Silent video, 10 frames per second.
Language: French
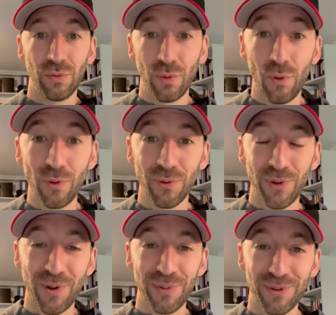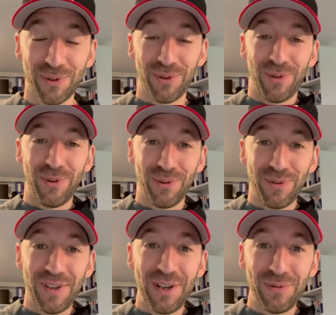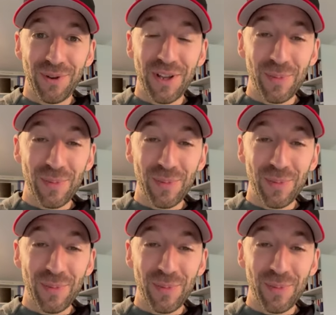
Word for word: trop content parce que au téléphone,